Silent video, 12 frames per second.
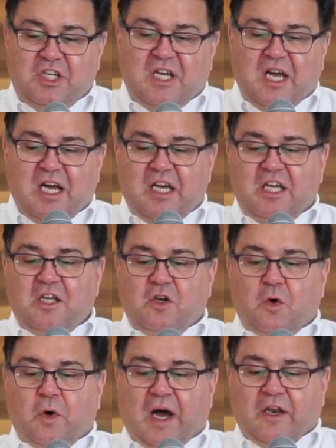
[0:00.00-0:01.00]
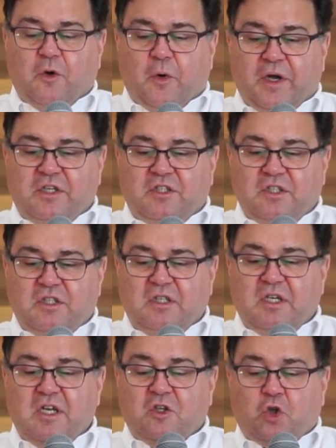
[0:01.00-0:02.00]
dia e no, à
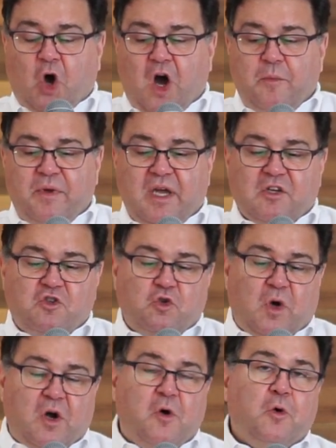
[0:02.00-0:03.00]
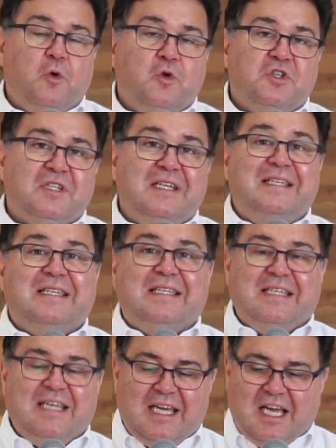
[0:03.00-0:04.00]
noite, tome a sua cruz
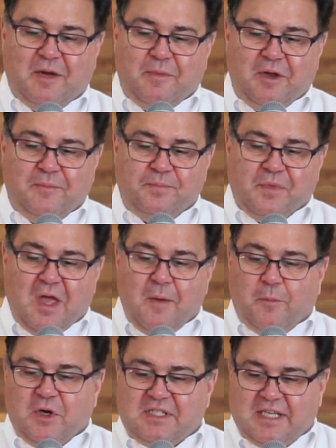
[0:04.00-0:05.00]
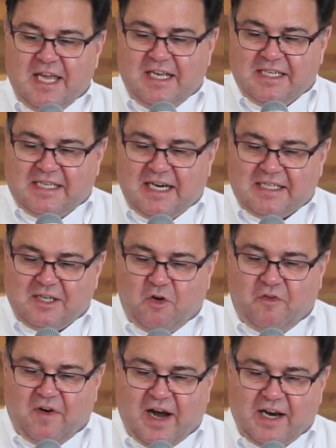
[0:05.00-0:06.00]
e siga-me. Pois quem
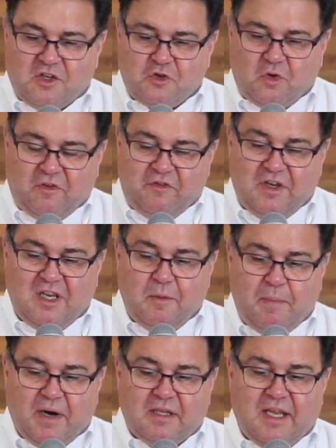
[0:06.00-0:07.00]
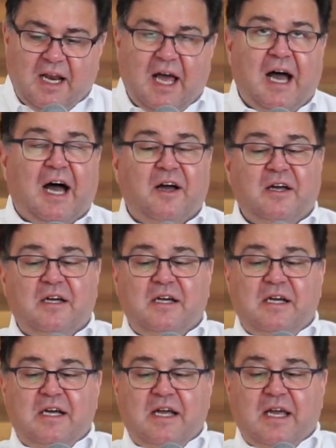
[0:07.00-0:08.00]
quiser salvar a sua vida, perdê-la.
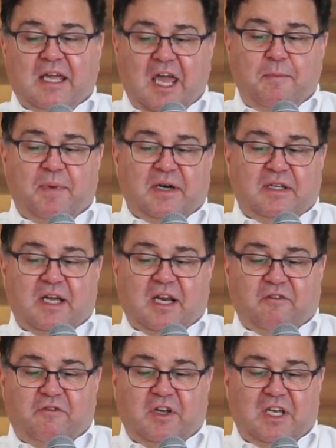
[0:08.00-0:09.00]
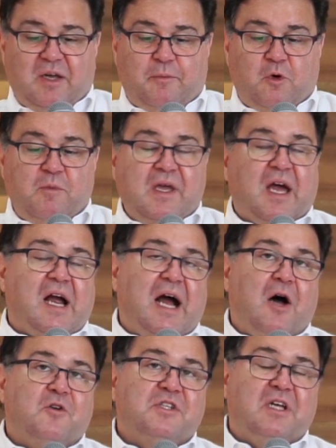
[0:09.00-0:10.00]
Quem perder a vida por
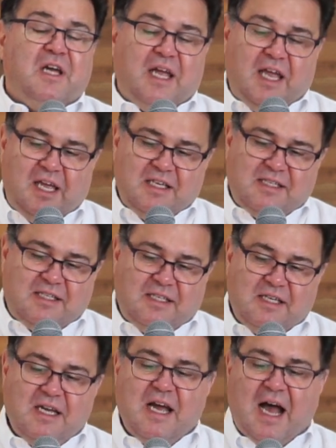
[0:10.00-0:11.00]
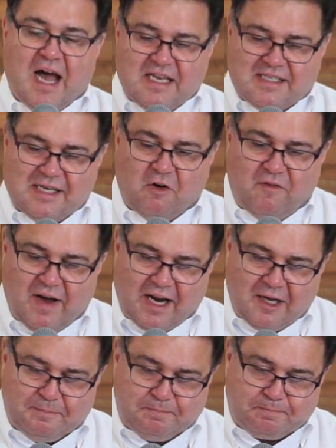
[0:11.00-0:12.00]
minha causa, esse a
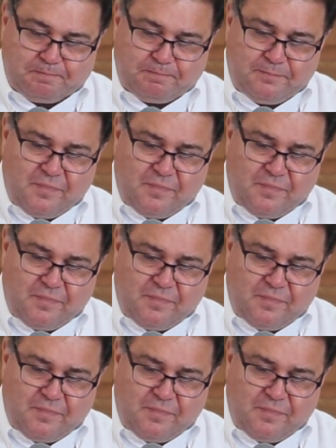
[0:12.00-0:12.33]
salvará.